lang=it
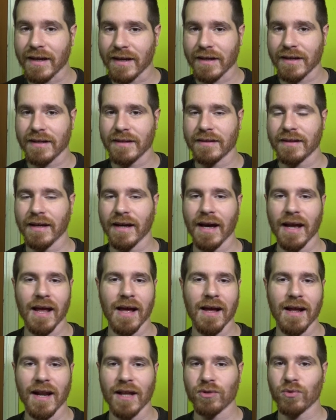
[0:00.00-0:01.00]

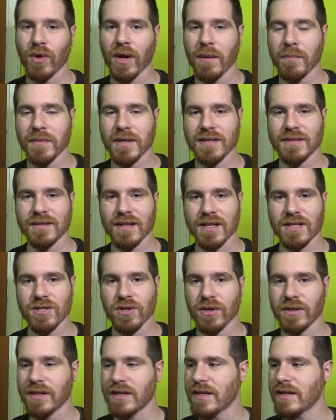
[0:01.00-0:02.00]
critica all'attuale
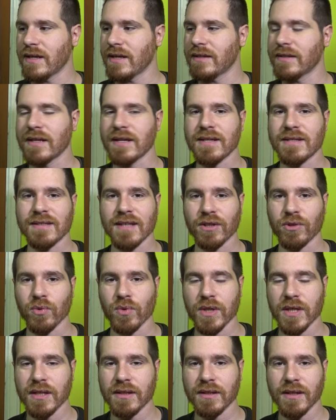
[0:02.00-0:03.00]
amministrazione degli, degli Stati
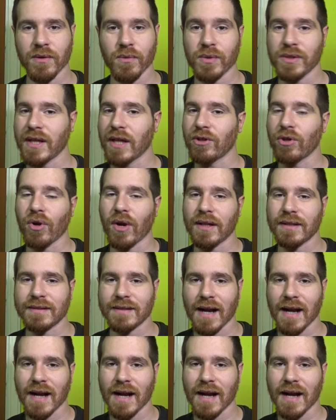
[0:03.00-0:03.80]
Uniti, quindi a Donald